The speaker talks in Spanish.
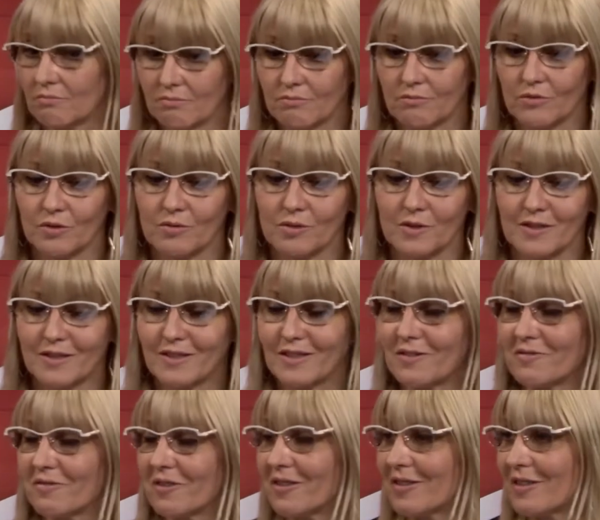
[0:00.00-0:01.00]
vuelvo a
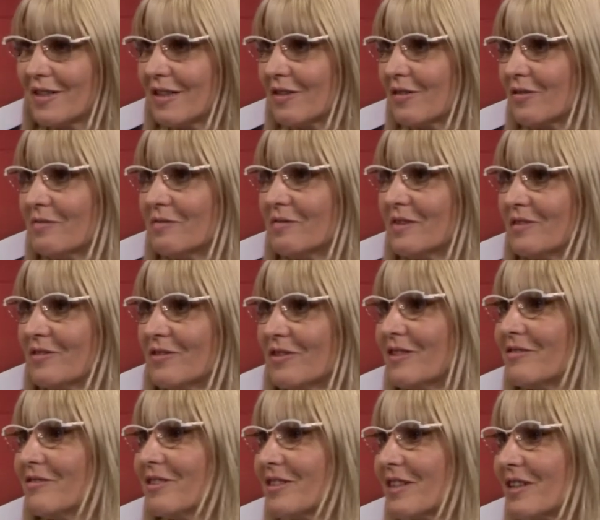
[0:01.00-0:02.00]
insistir, nuestra, no
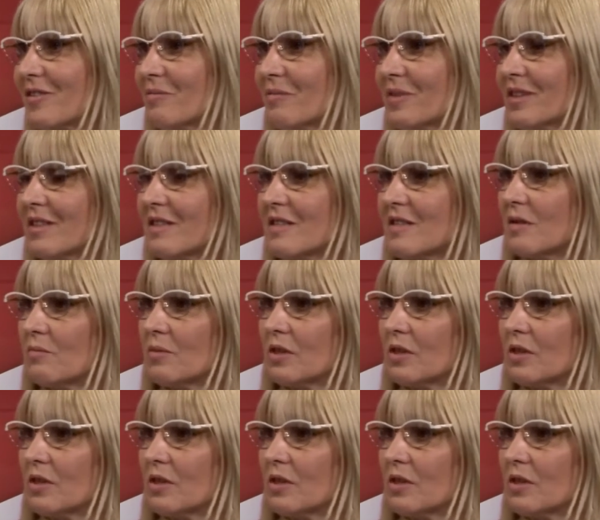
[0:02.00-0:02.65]
es nuestra competencia,